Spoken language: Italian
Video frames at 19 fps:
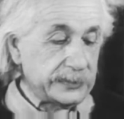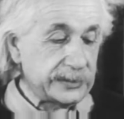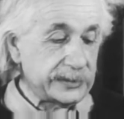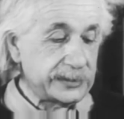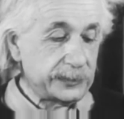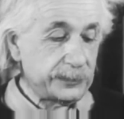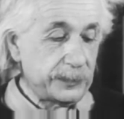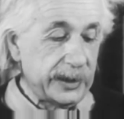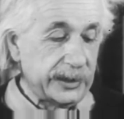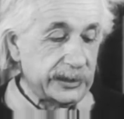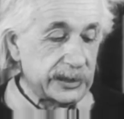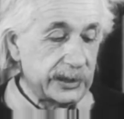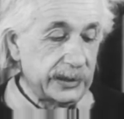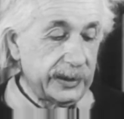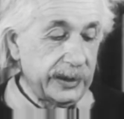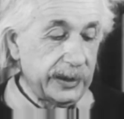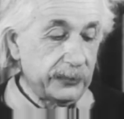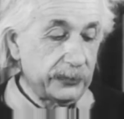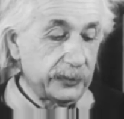the special
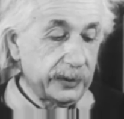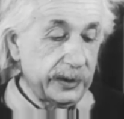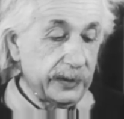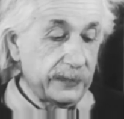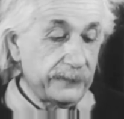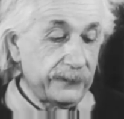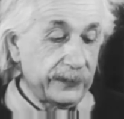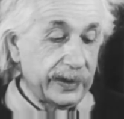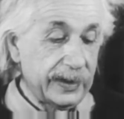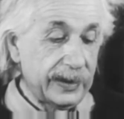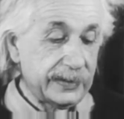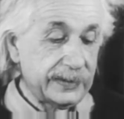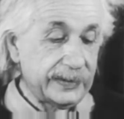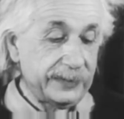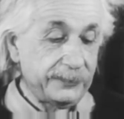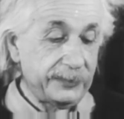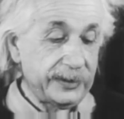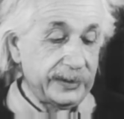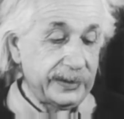theory of
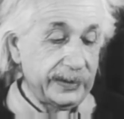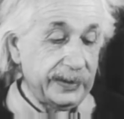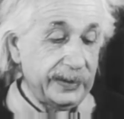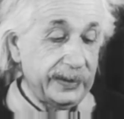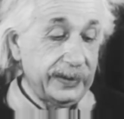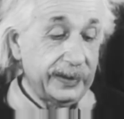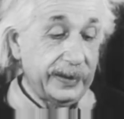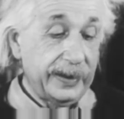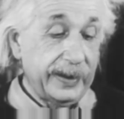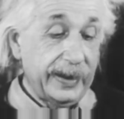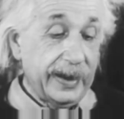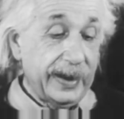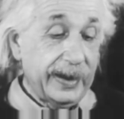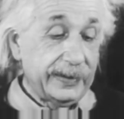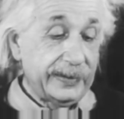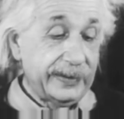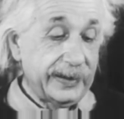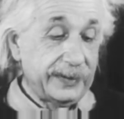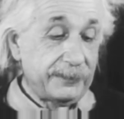relativity
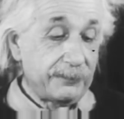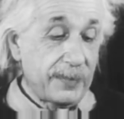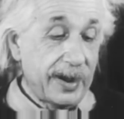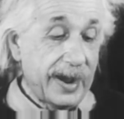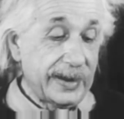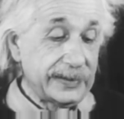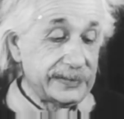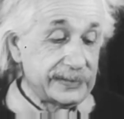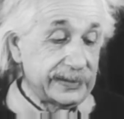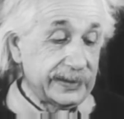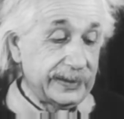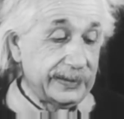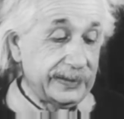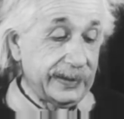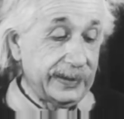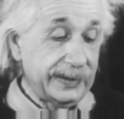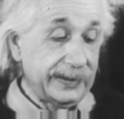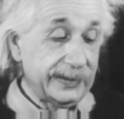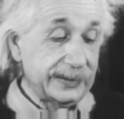that mass and
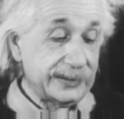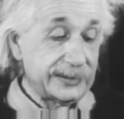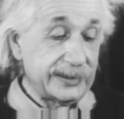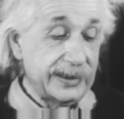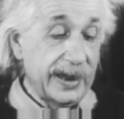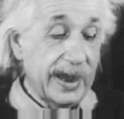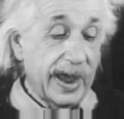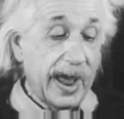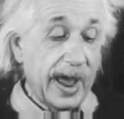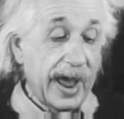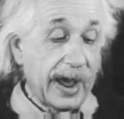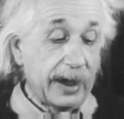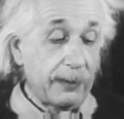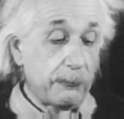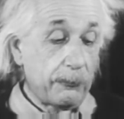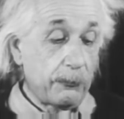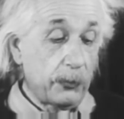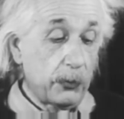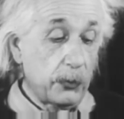energy are...
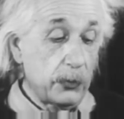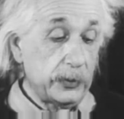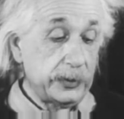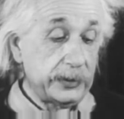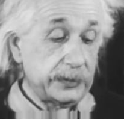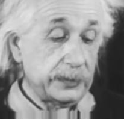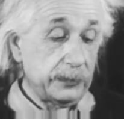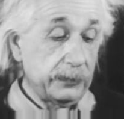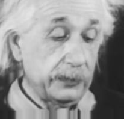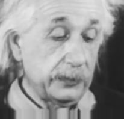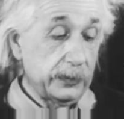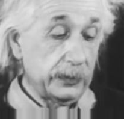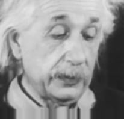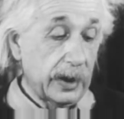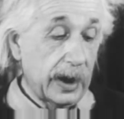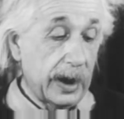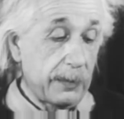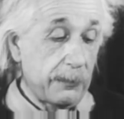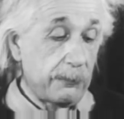Dalla teoria della
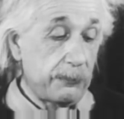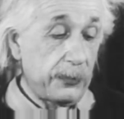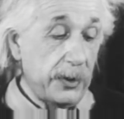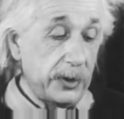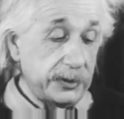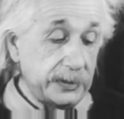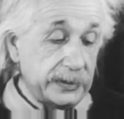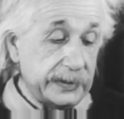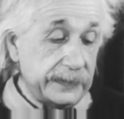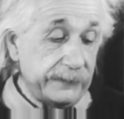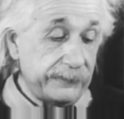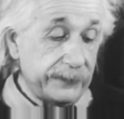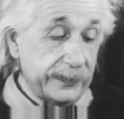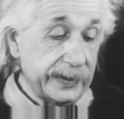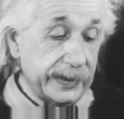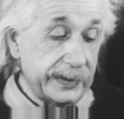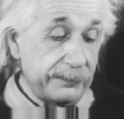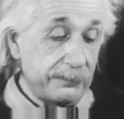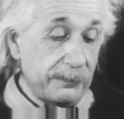relatività
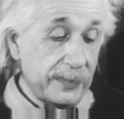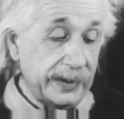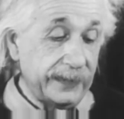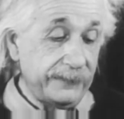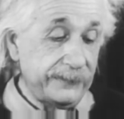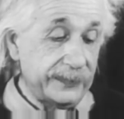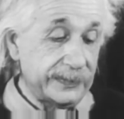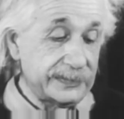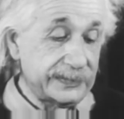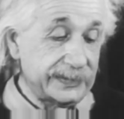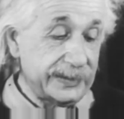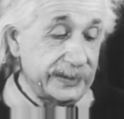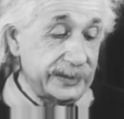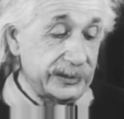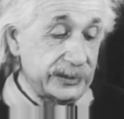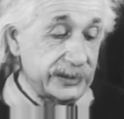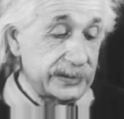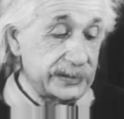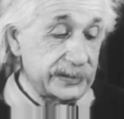ristretta o speciale
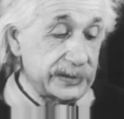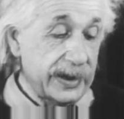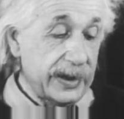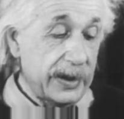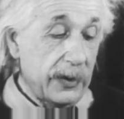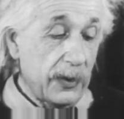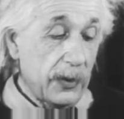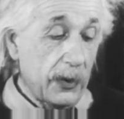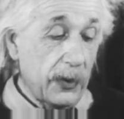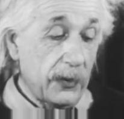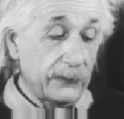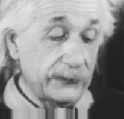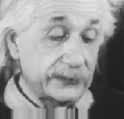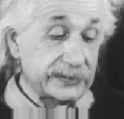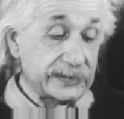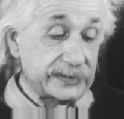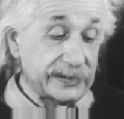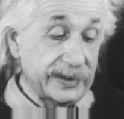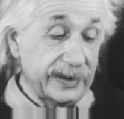
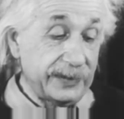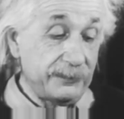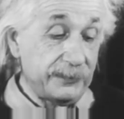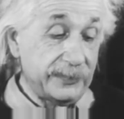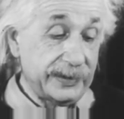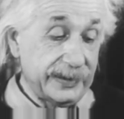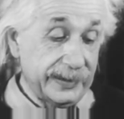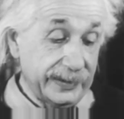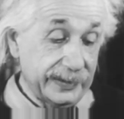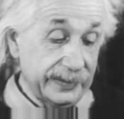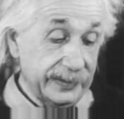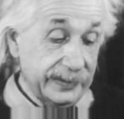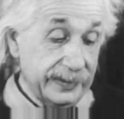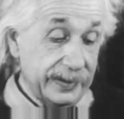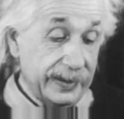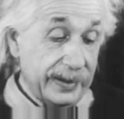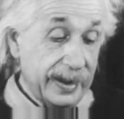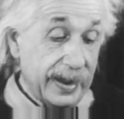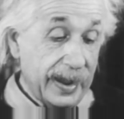scaturisce che la massa e
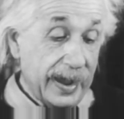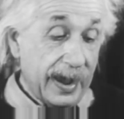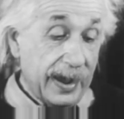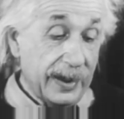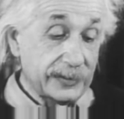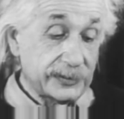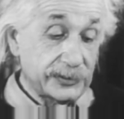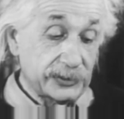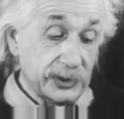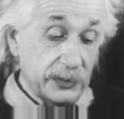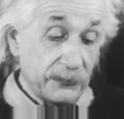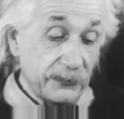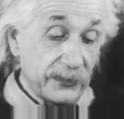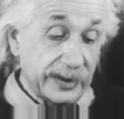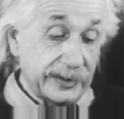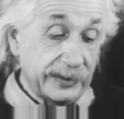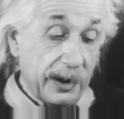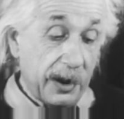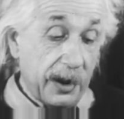l'energia
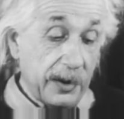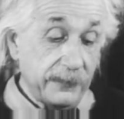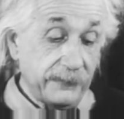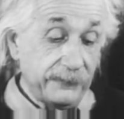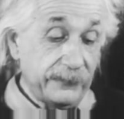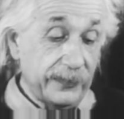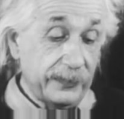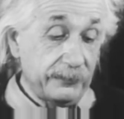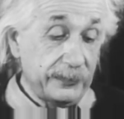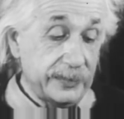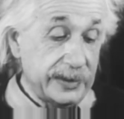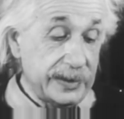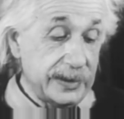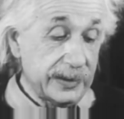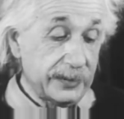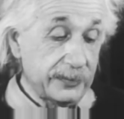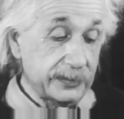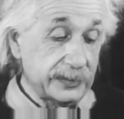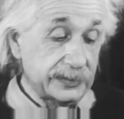sono
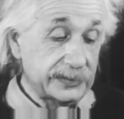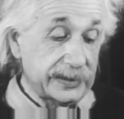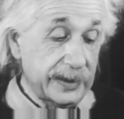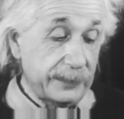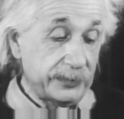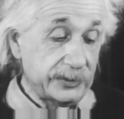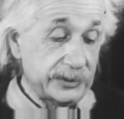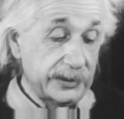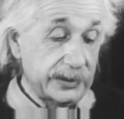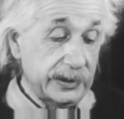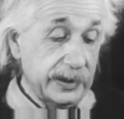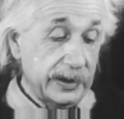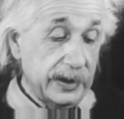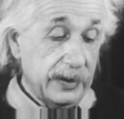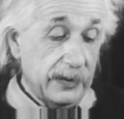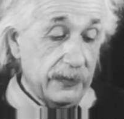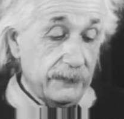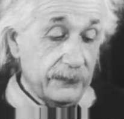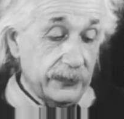manifestazioni diverse
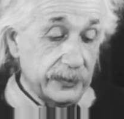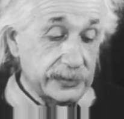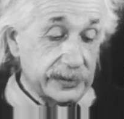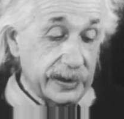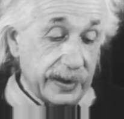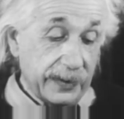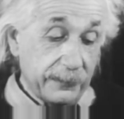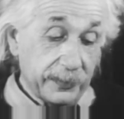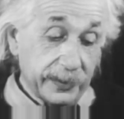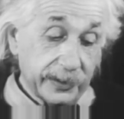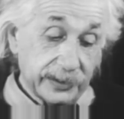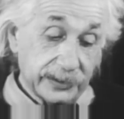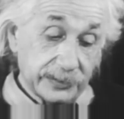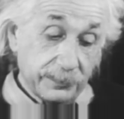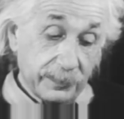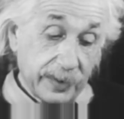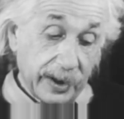della medesima cosa